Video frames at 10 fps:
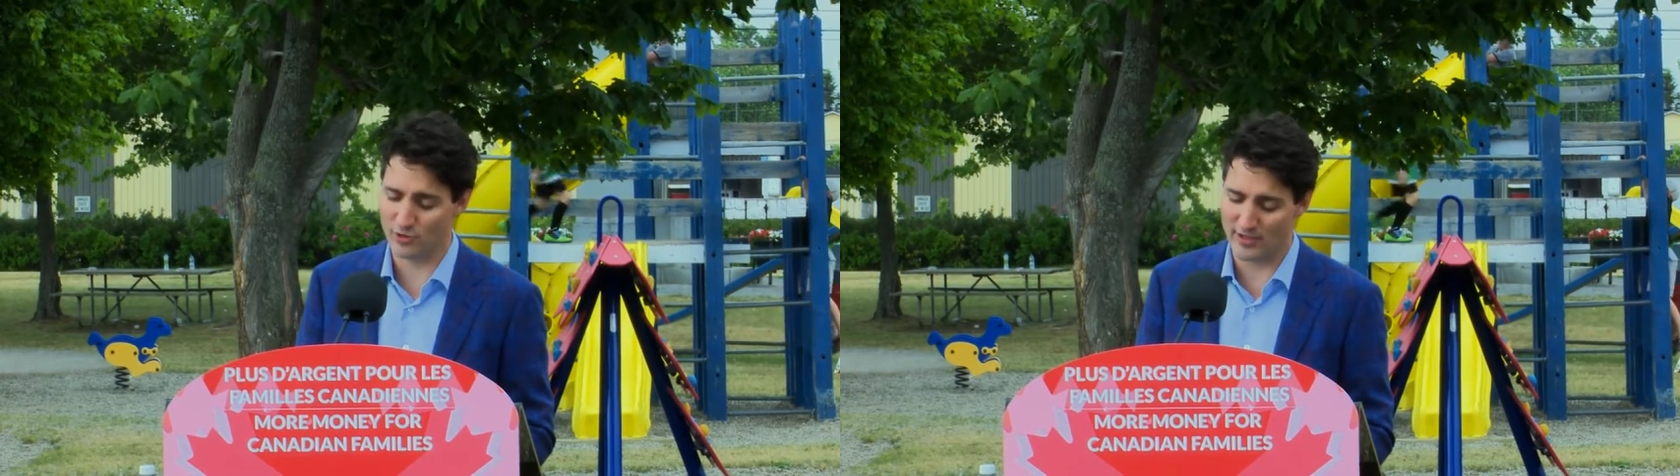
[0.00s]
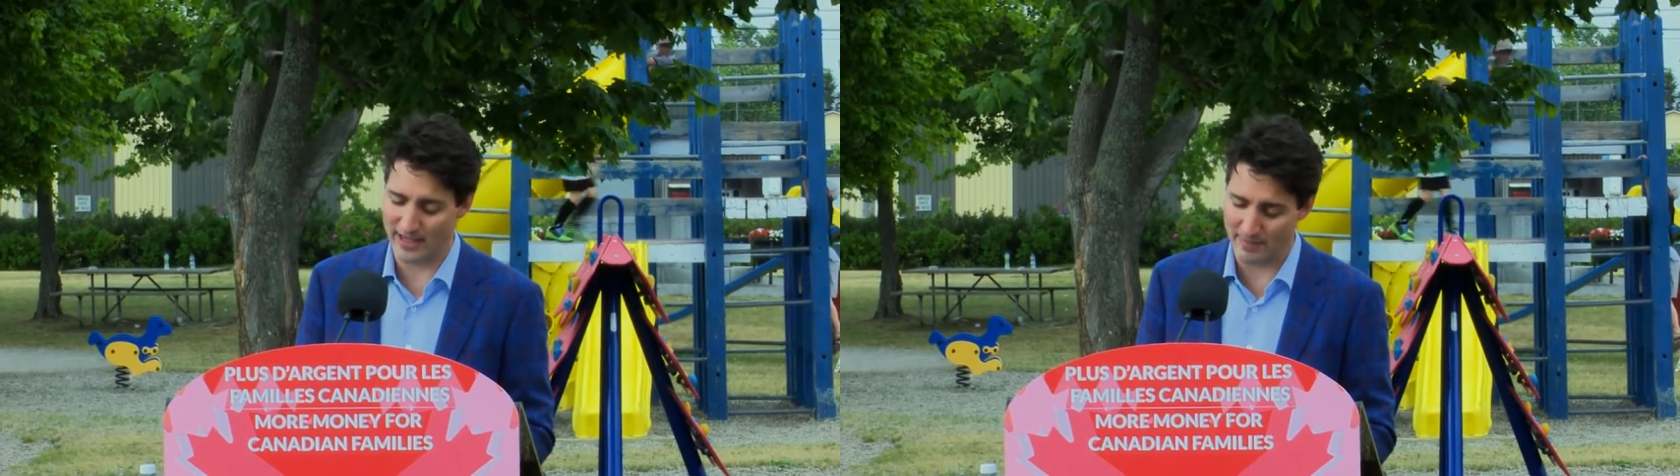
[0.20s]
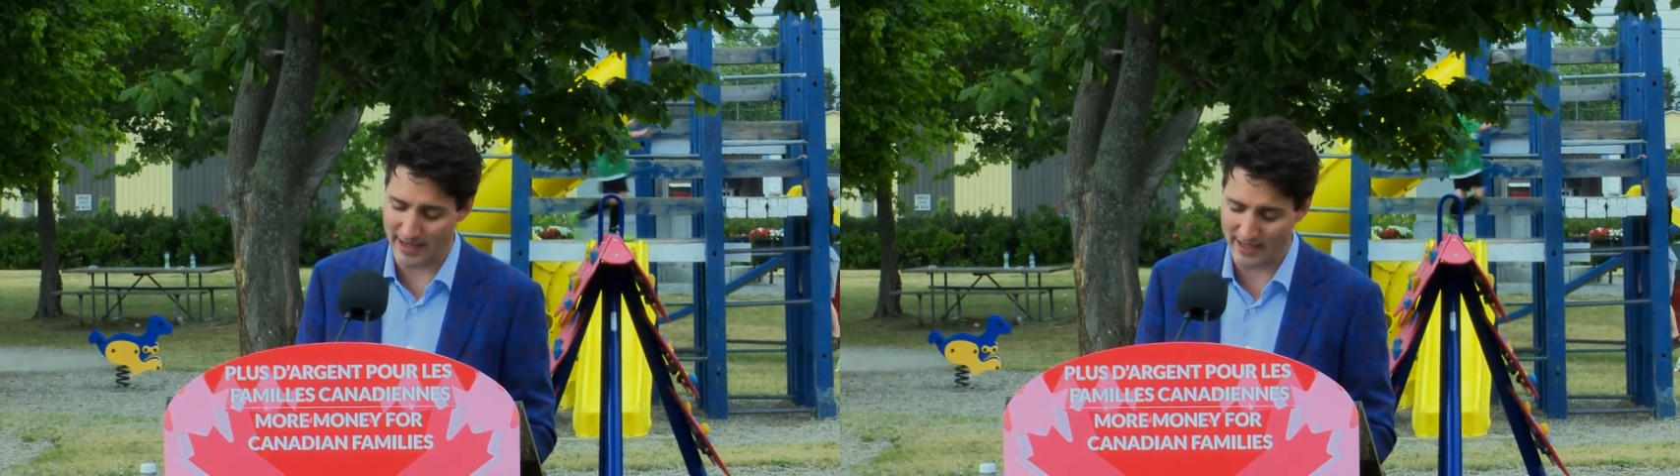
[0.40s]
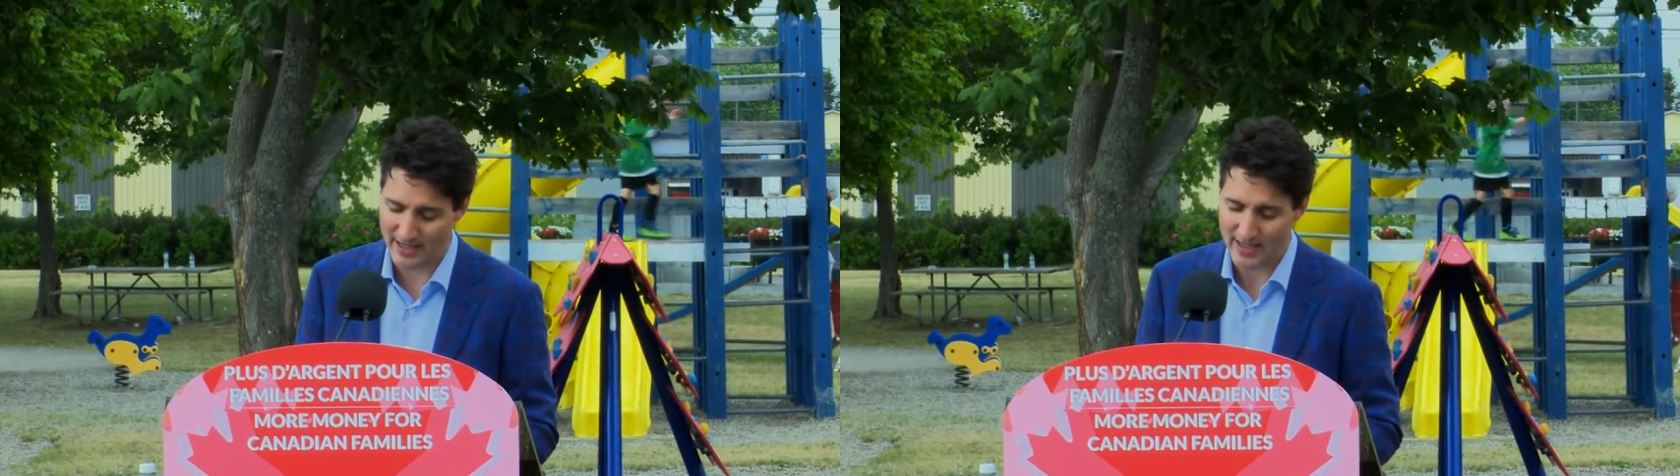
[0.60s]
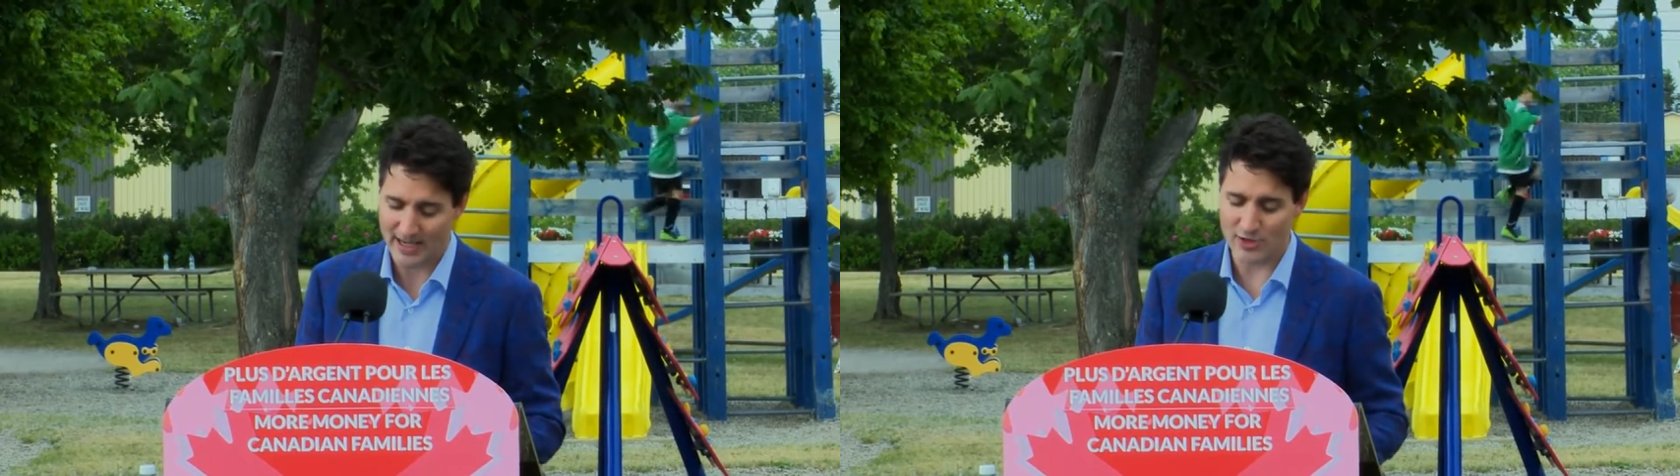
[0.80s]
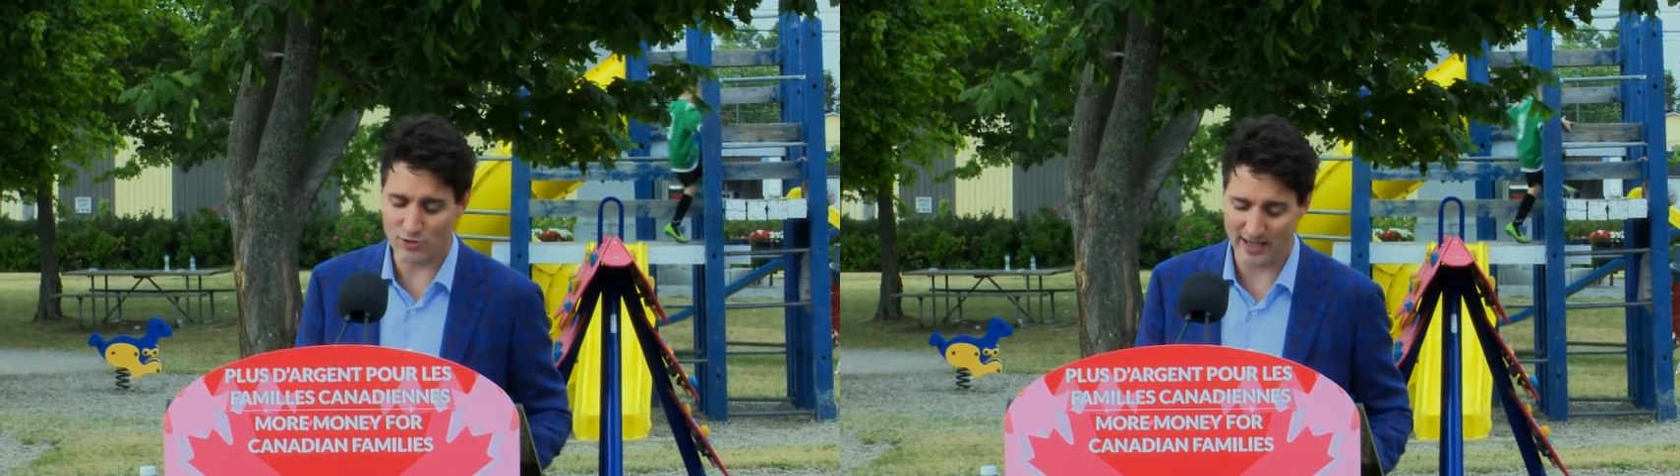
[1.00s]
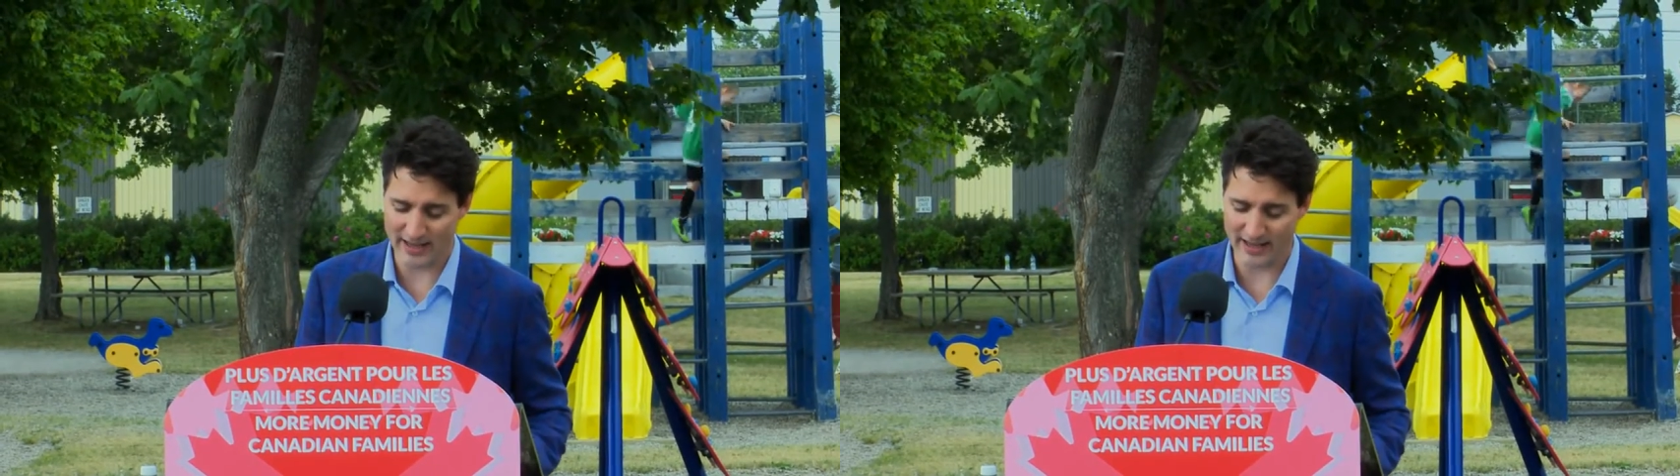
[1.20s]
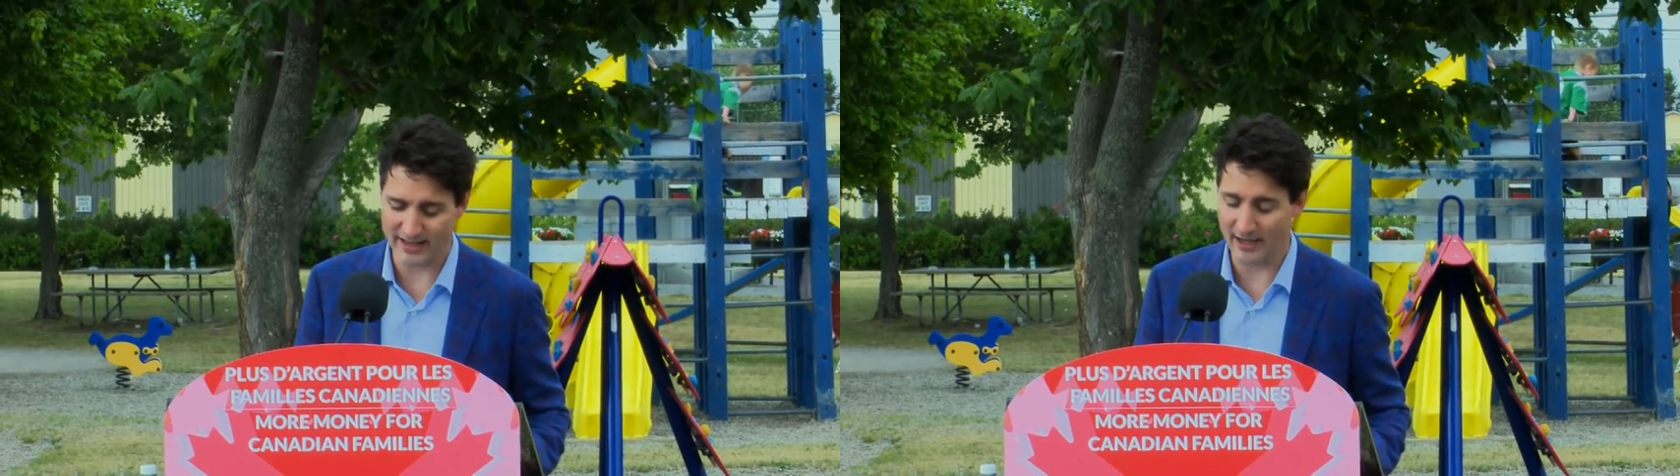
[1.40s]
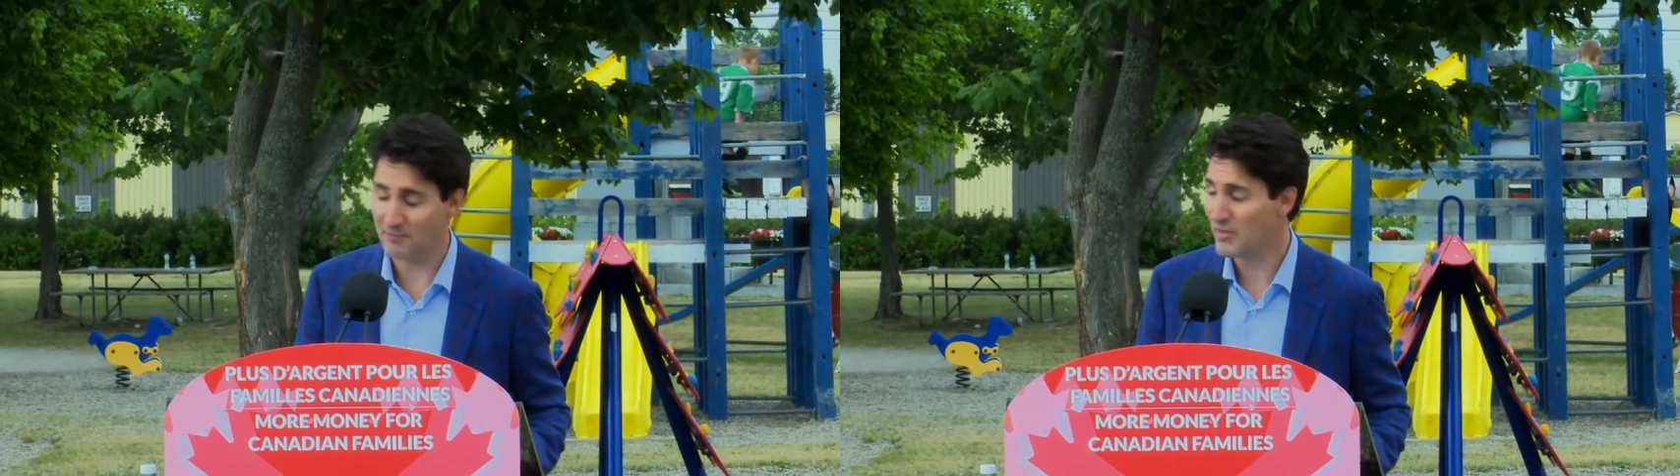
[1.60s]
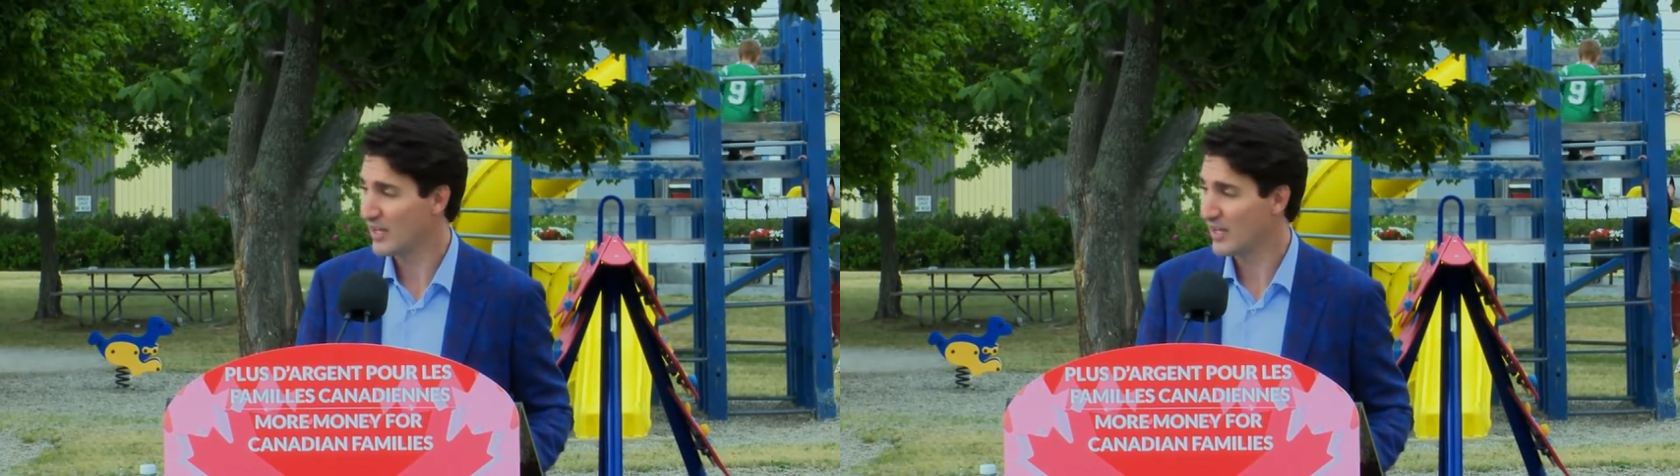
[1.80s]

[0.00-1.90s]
du Québec et du Canada.